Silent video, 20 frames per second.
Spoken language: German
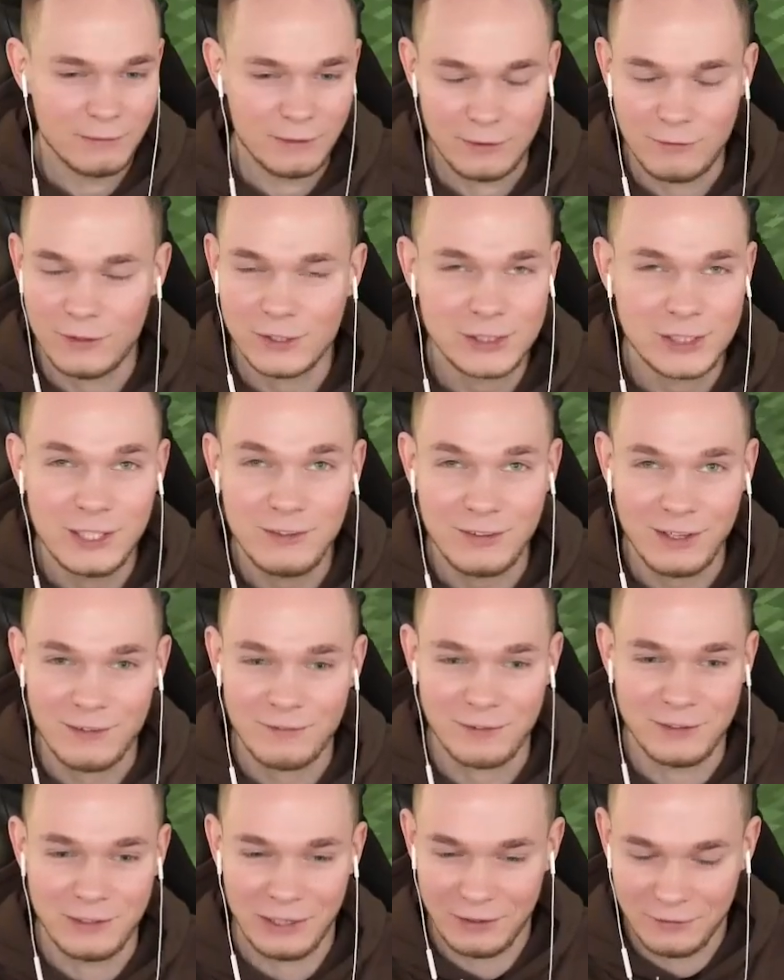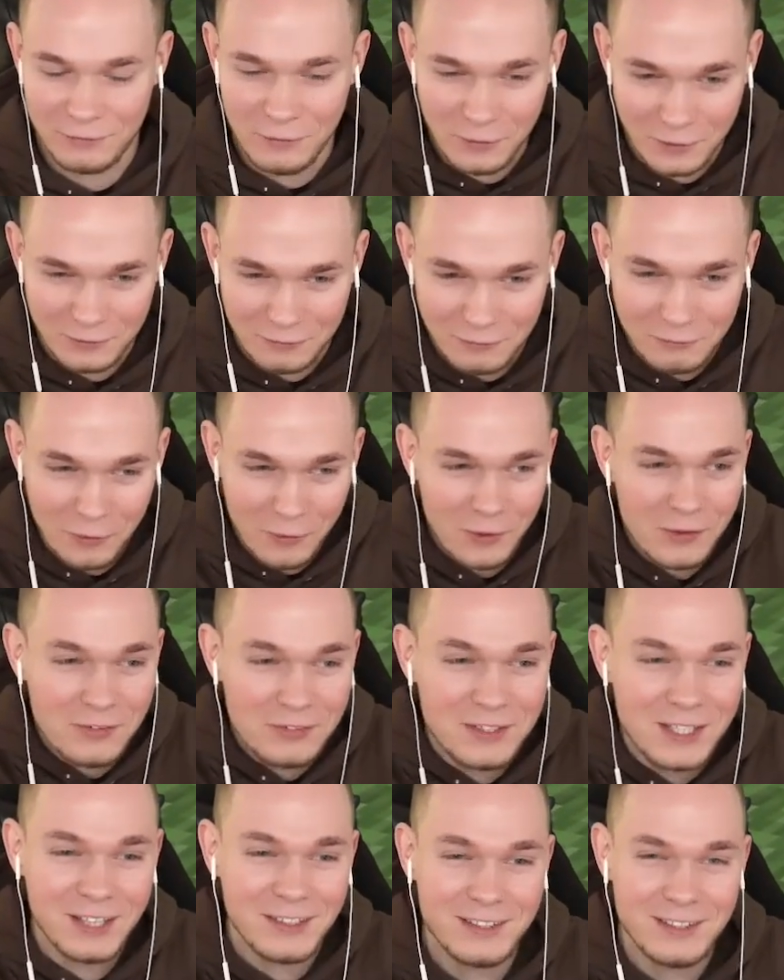Ich verstehe es einfach nicht. Also wirklich, wo ist
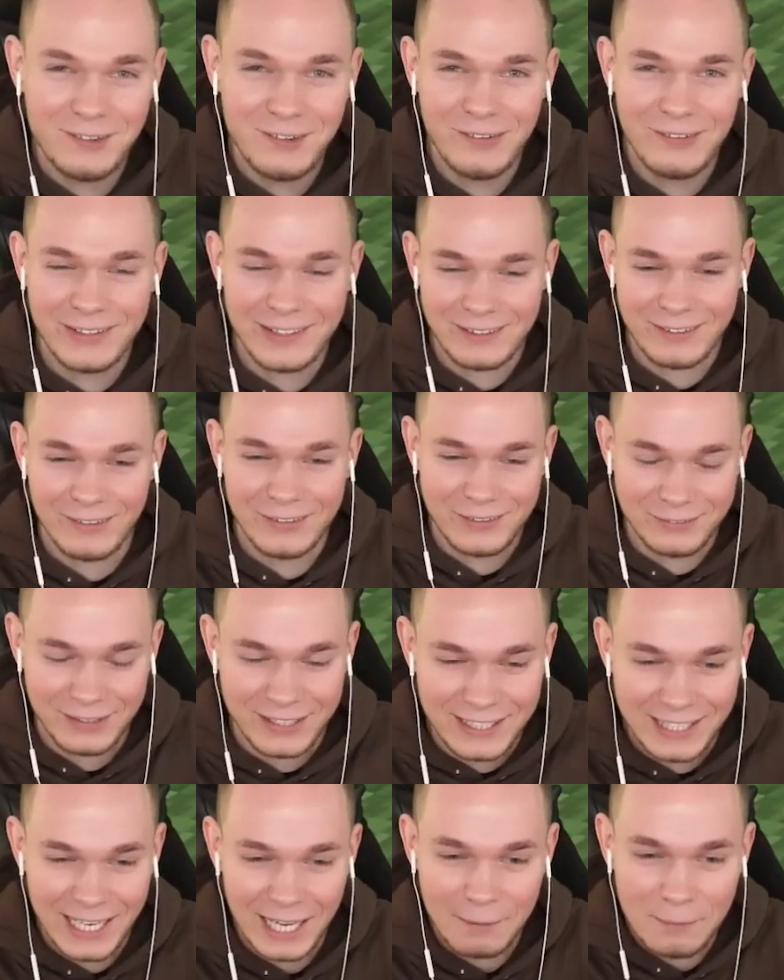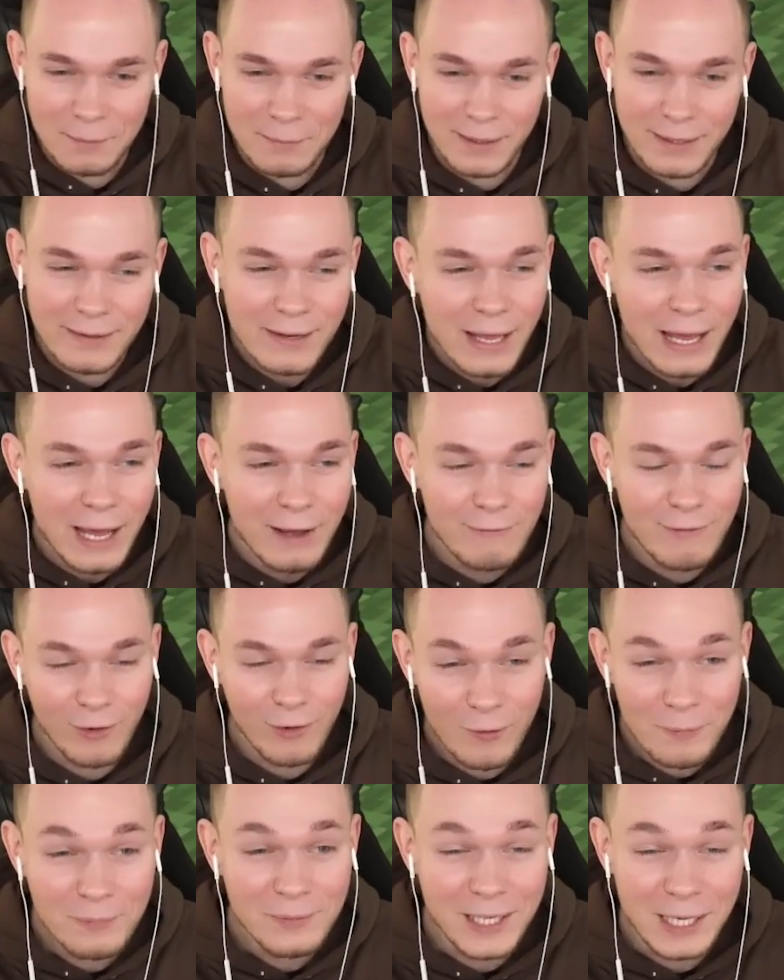da die Logik, Leute? Erklärt mir mal,
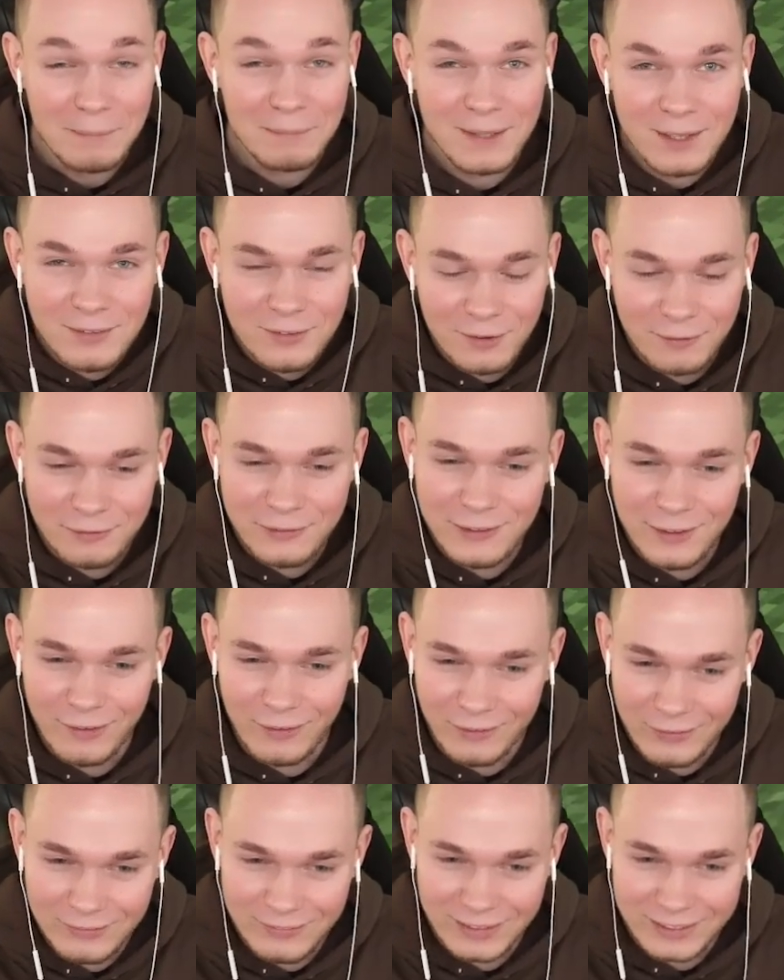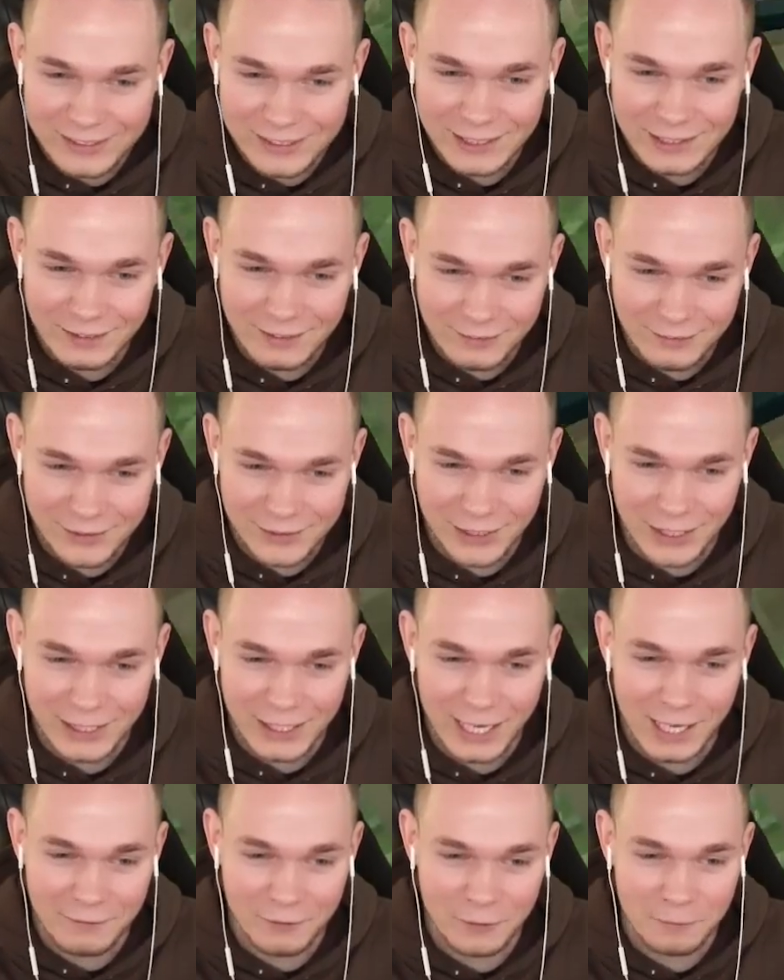Warum gibt es so viele Unterschiede zwischen der
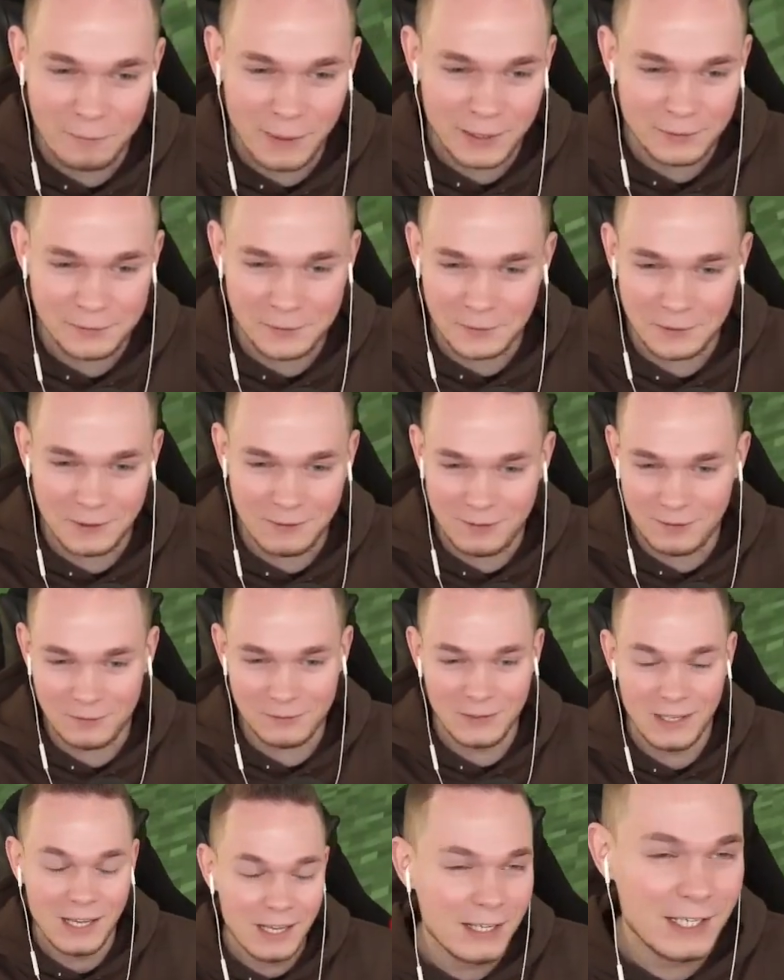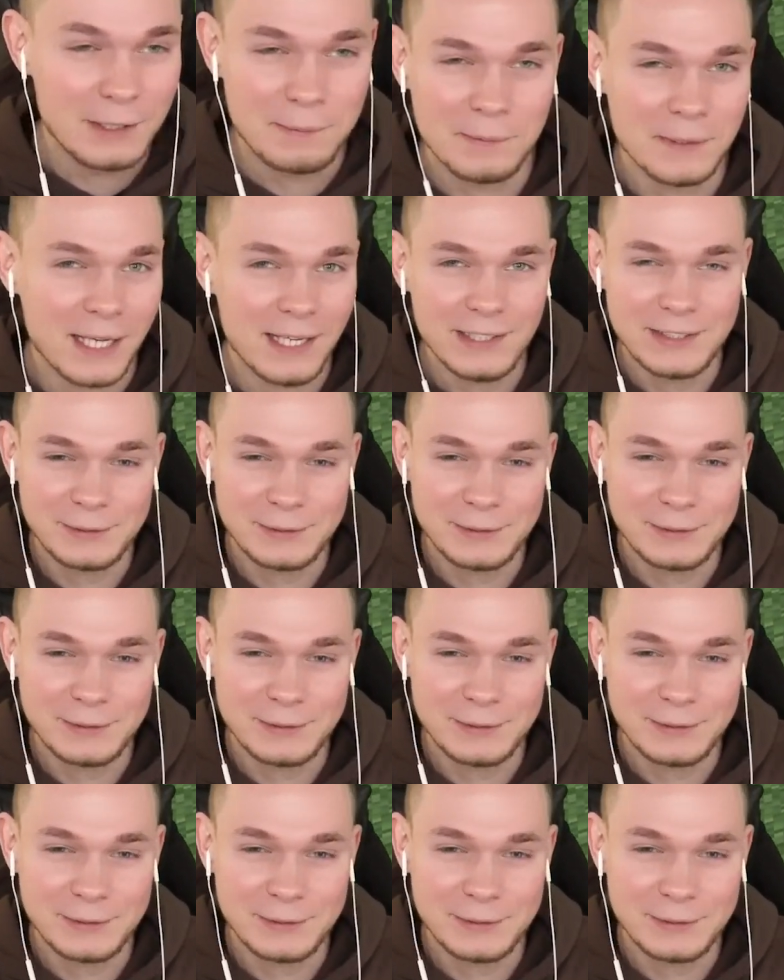Java- und Bedrock-Edition? Ich bin echt